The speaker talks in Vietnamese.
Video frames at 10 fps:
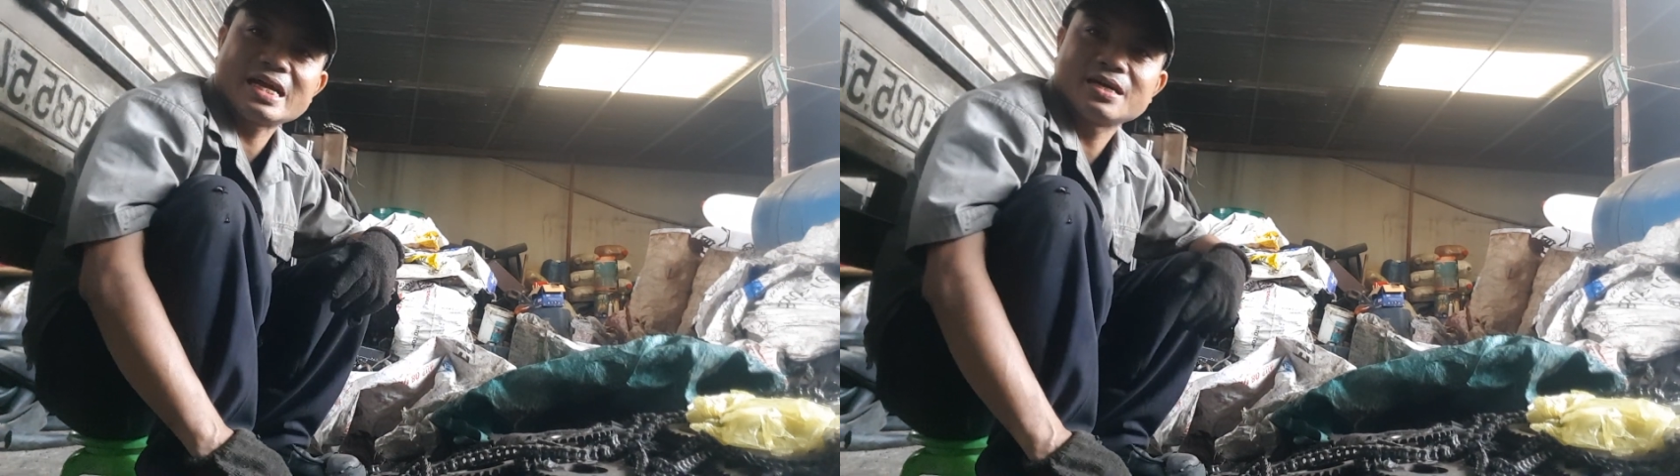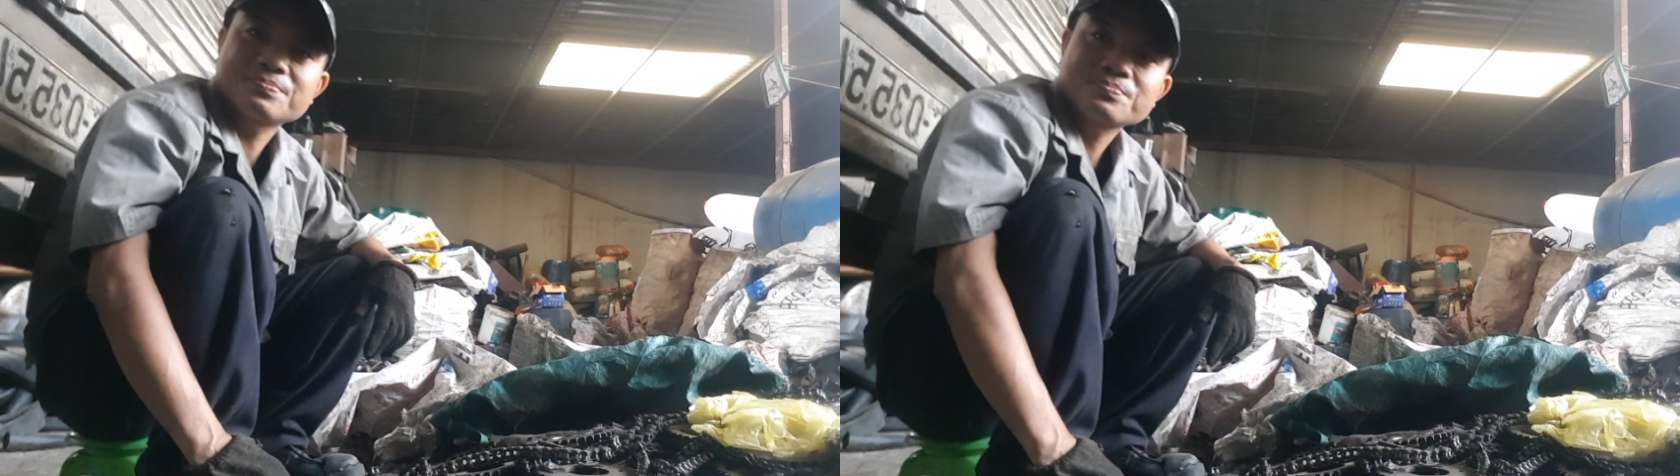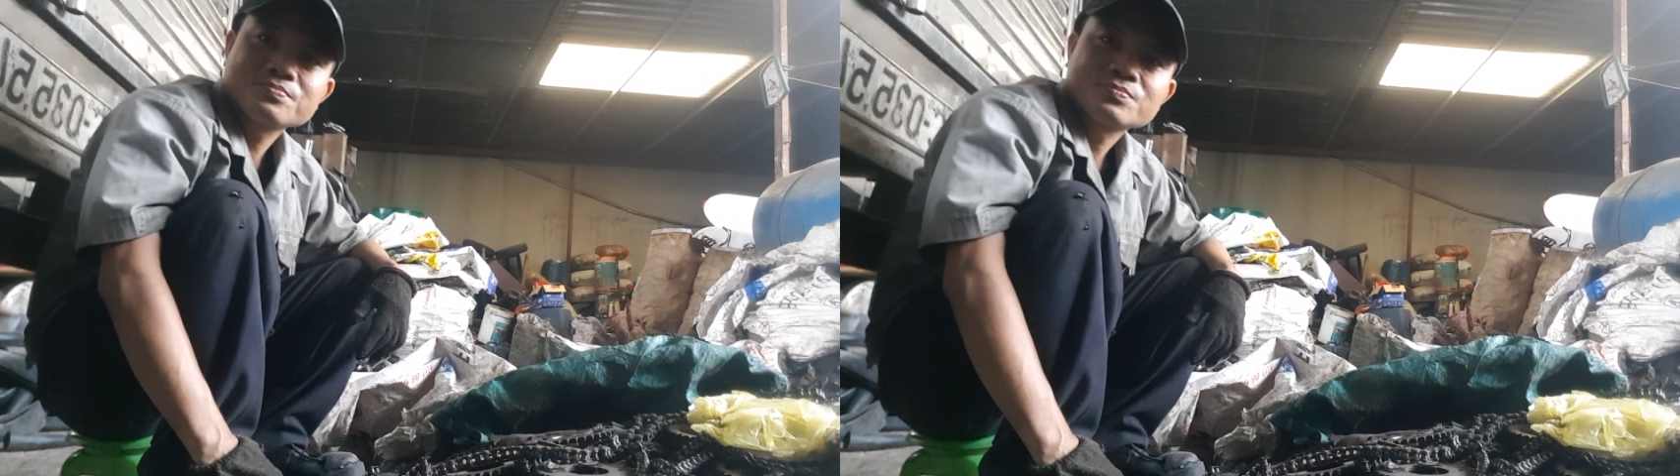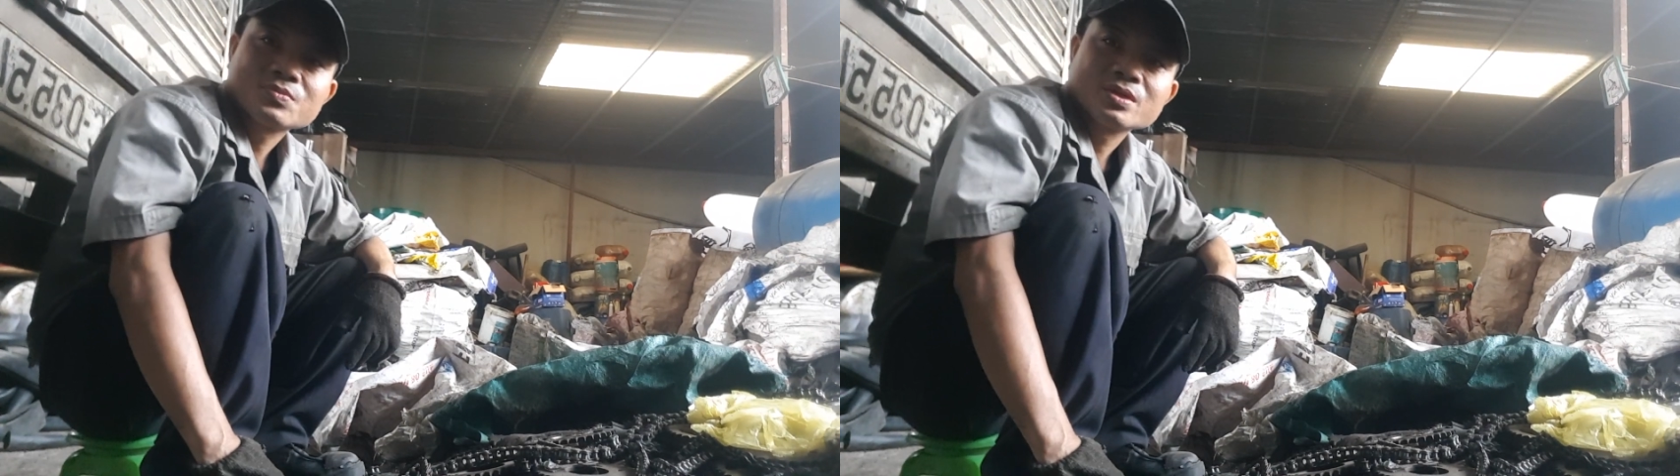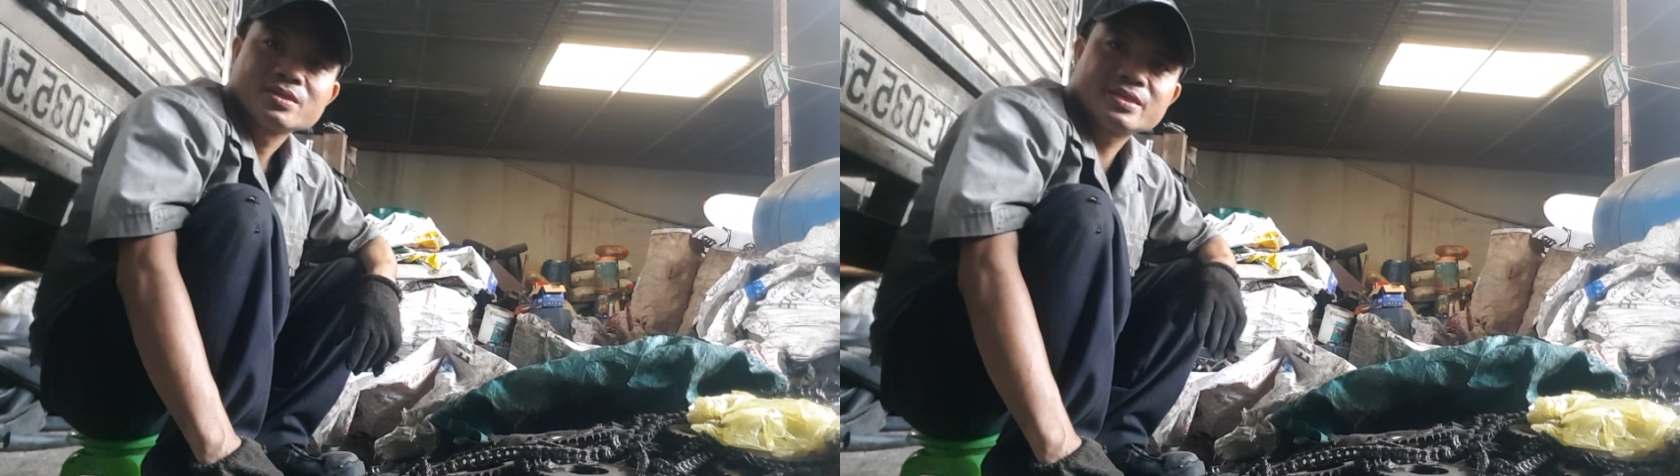nha
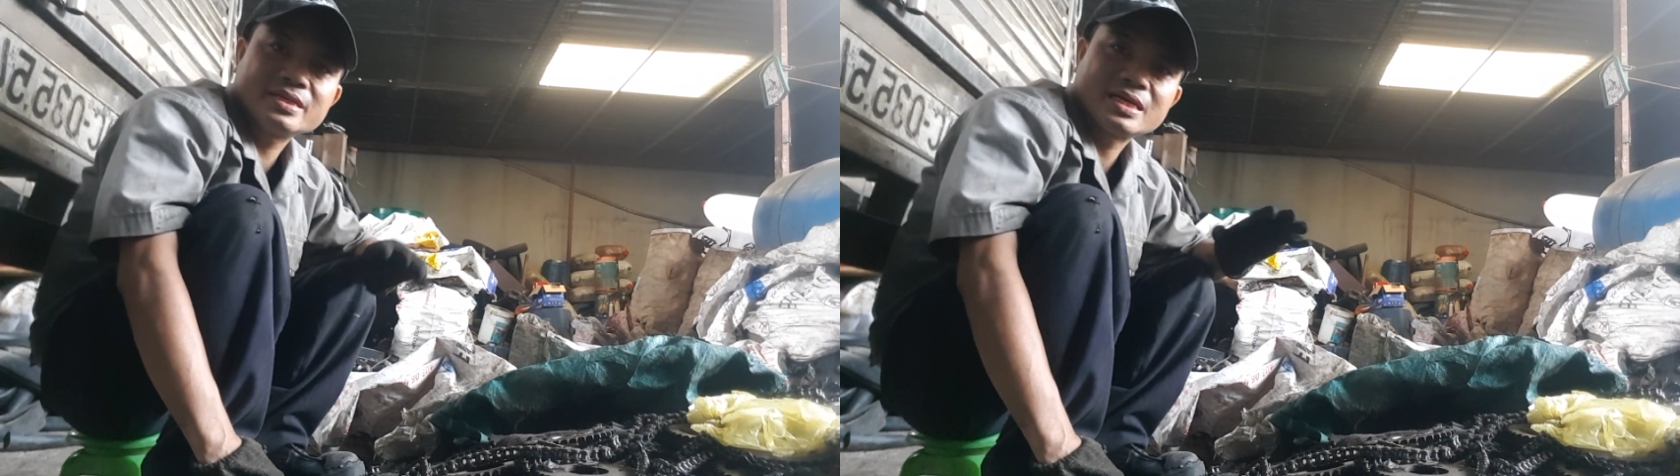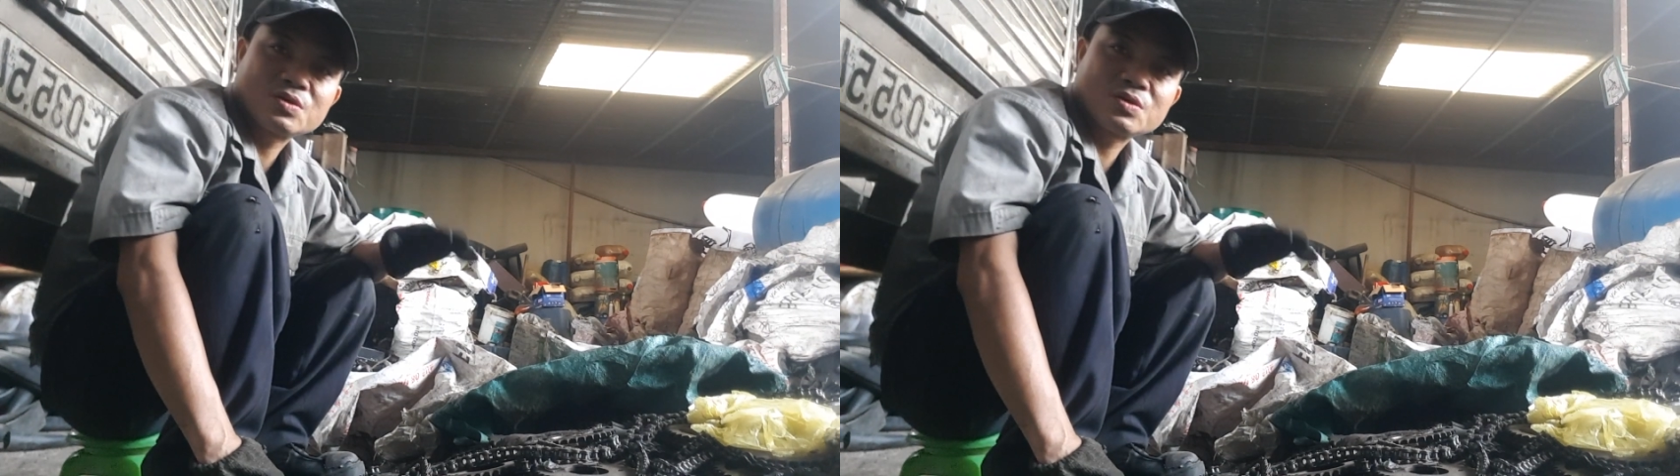thì